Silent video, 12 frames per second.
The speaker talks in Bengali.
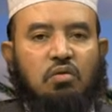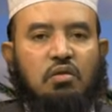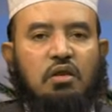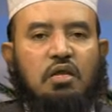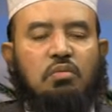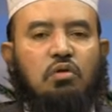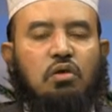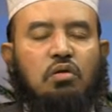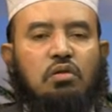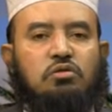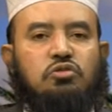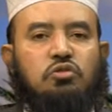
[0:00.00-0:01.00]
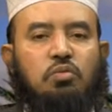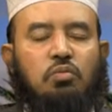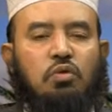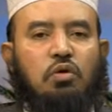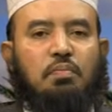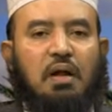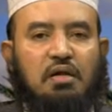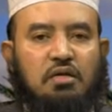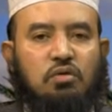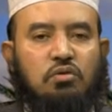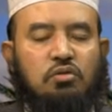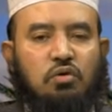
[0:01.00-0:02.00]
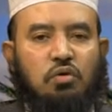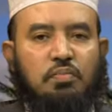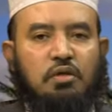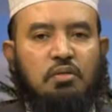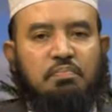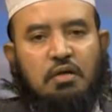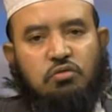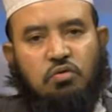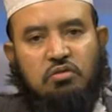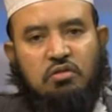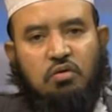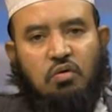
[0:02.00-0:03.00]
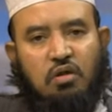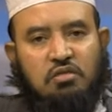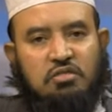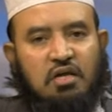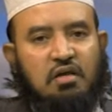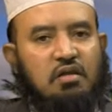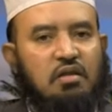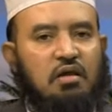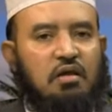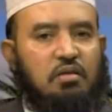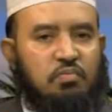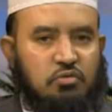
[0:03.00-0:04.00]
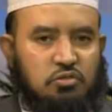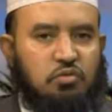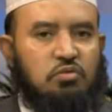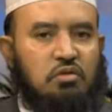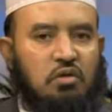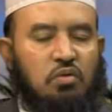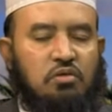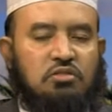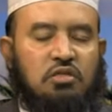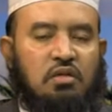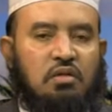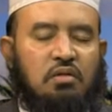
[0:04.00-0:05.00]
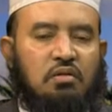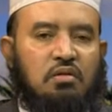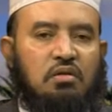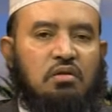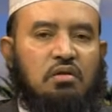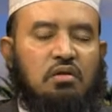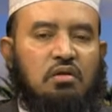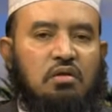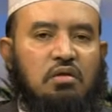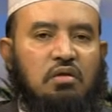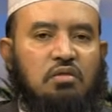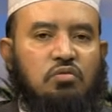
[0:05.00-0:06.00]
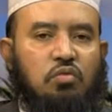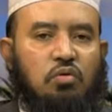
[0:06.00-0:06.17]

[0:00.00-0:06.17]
অনেকেই মনে করেন শুধু মনে হয় মাটি হতে হবে পাথর দিয়ে করা যায় কি না এই প্রশ্নও তিনি করেছেন তো